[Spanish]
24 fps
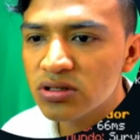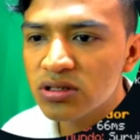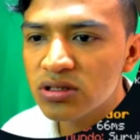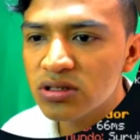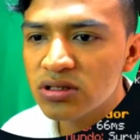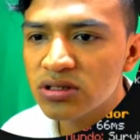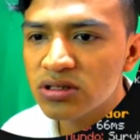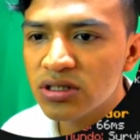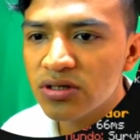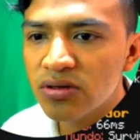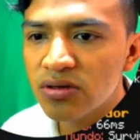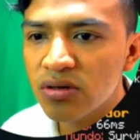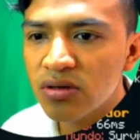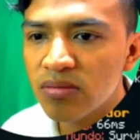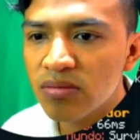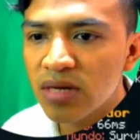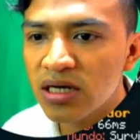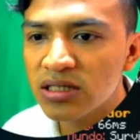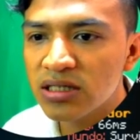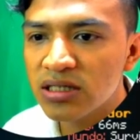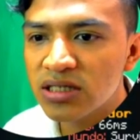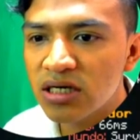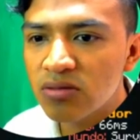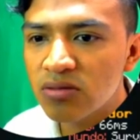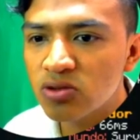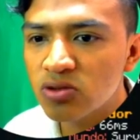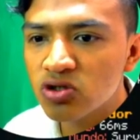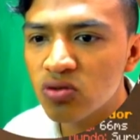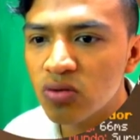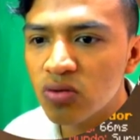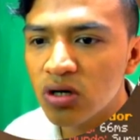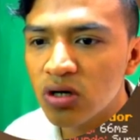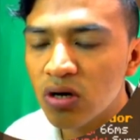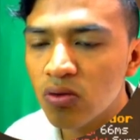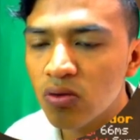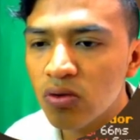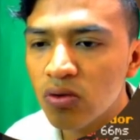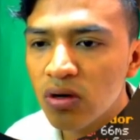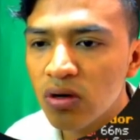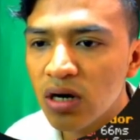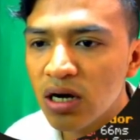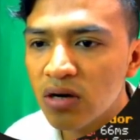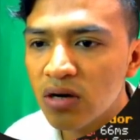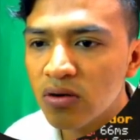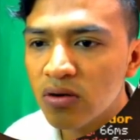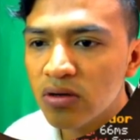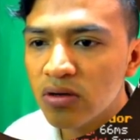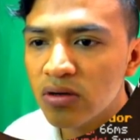¿Es en serio? Vale, salimos como que a un
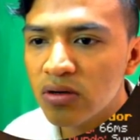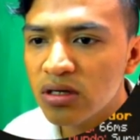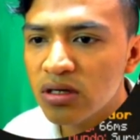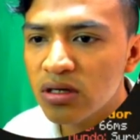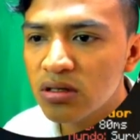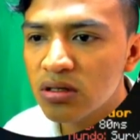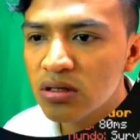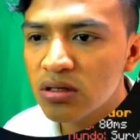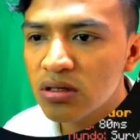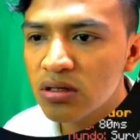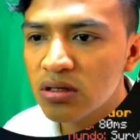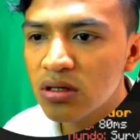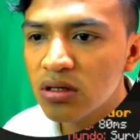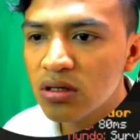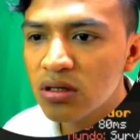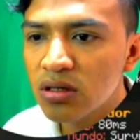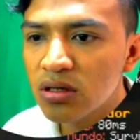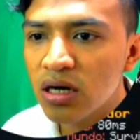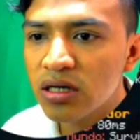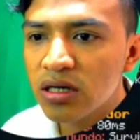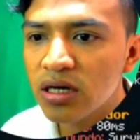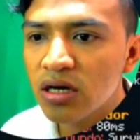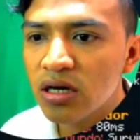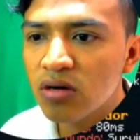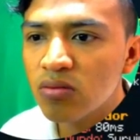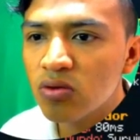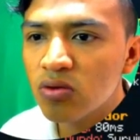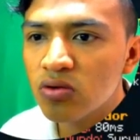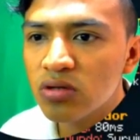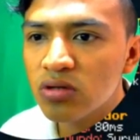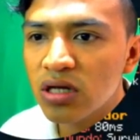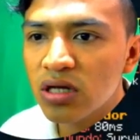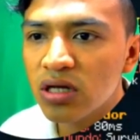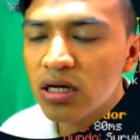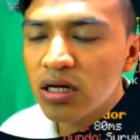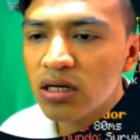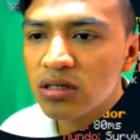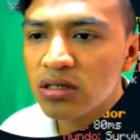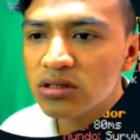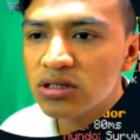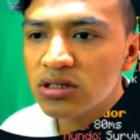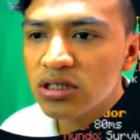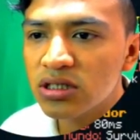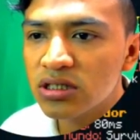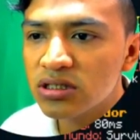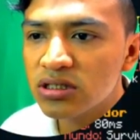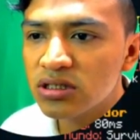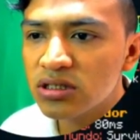lago, ¿eh? Aquí hay como una...
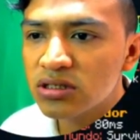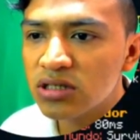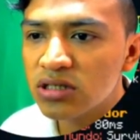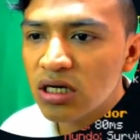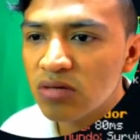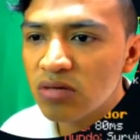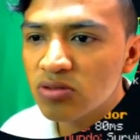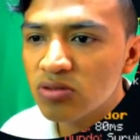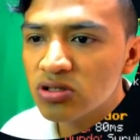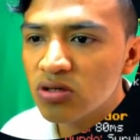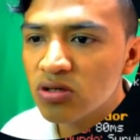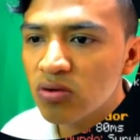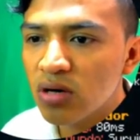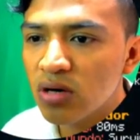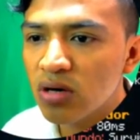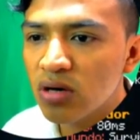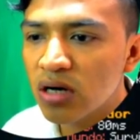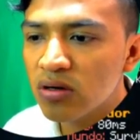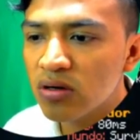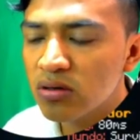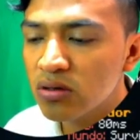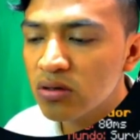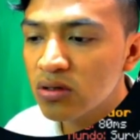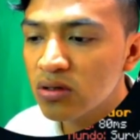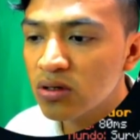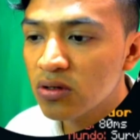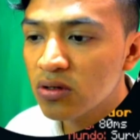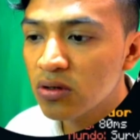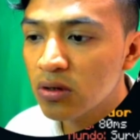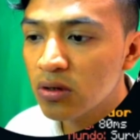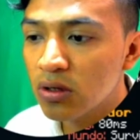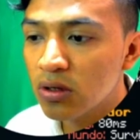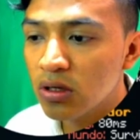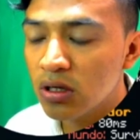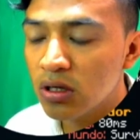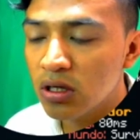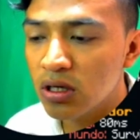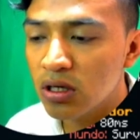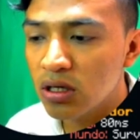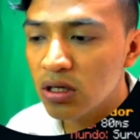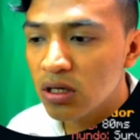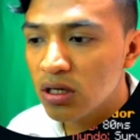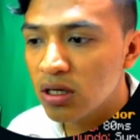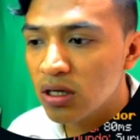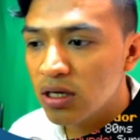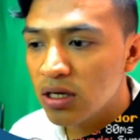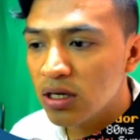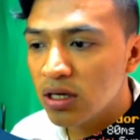Sí, esto salimos a un lago.
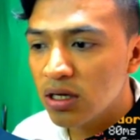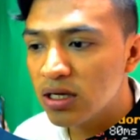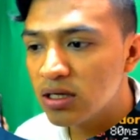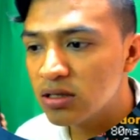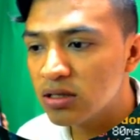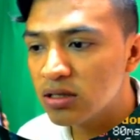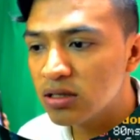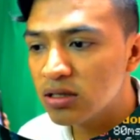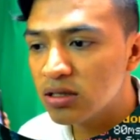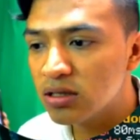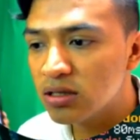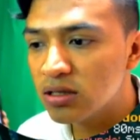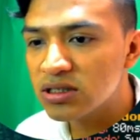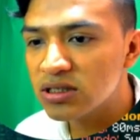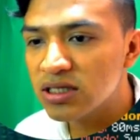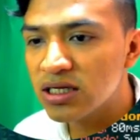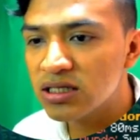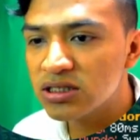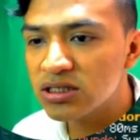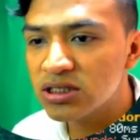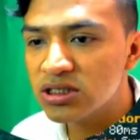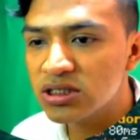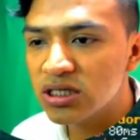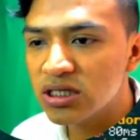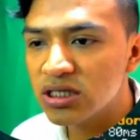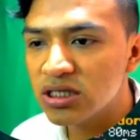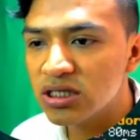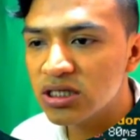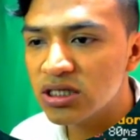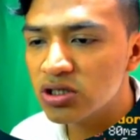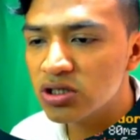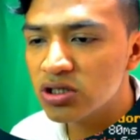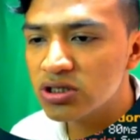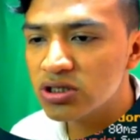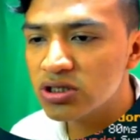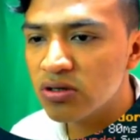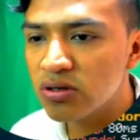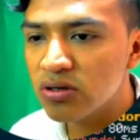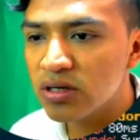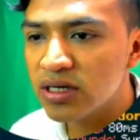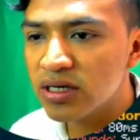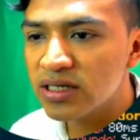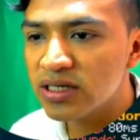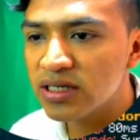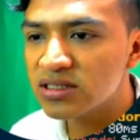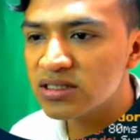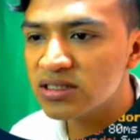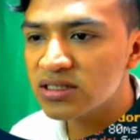Entonces el chiste, como les digo,
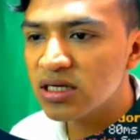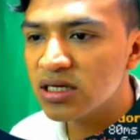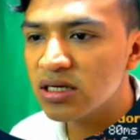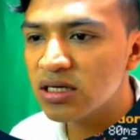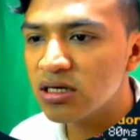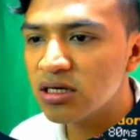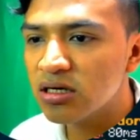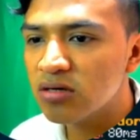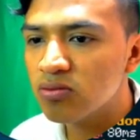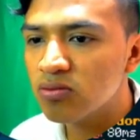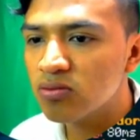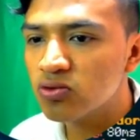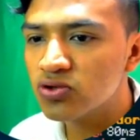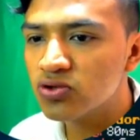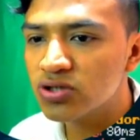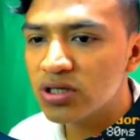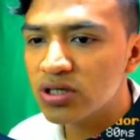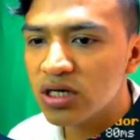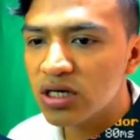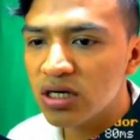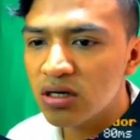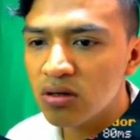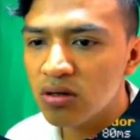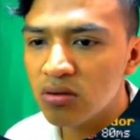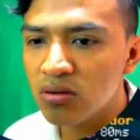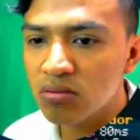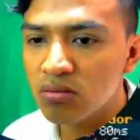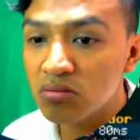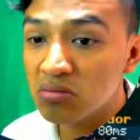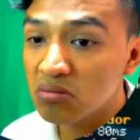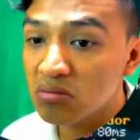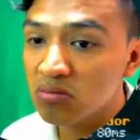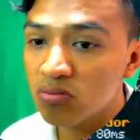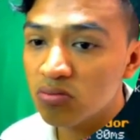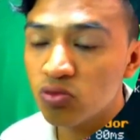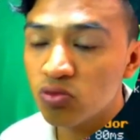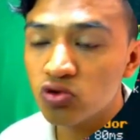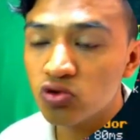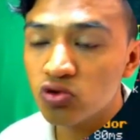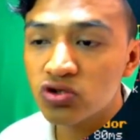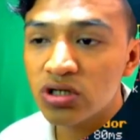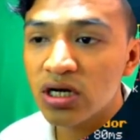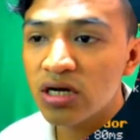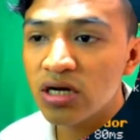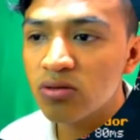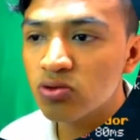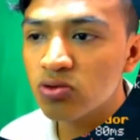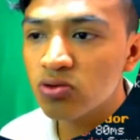es eh, buscar,
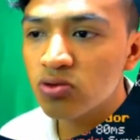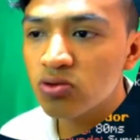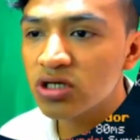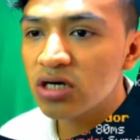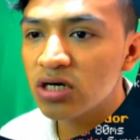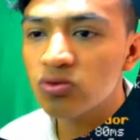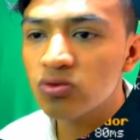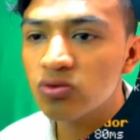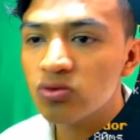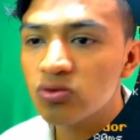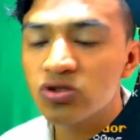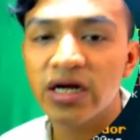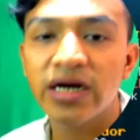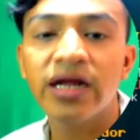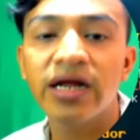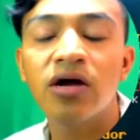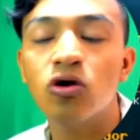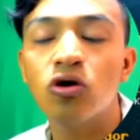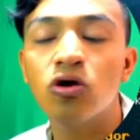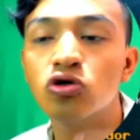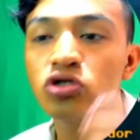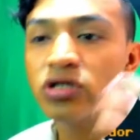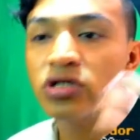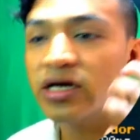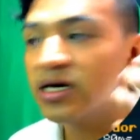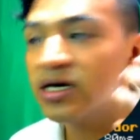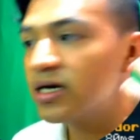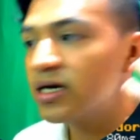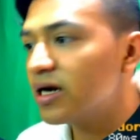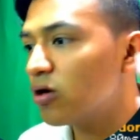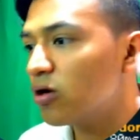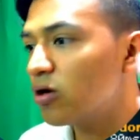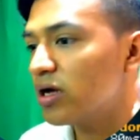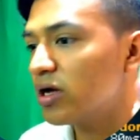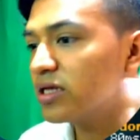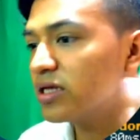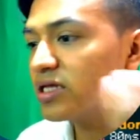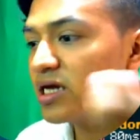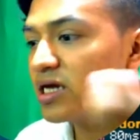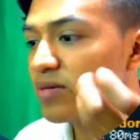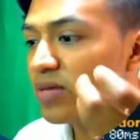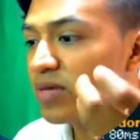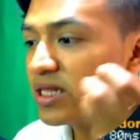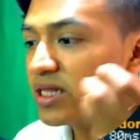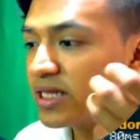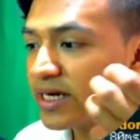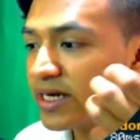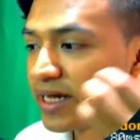buscar, buscar, buscar, encontrar, recolectar
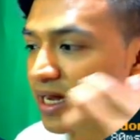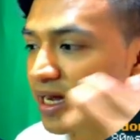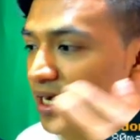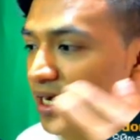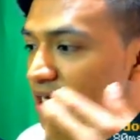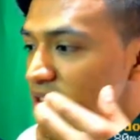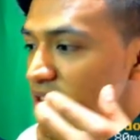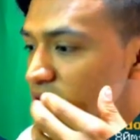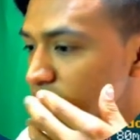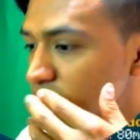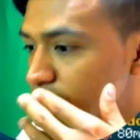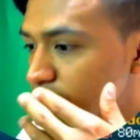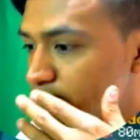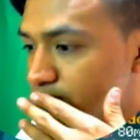materiales.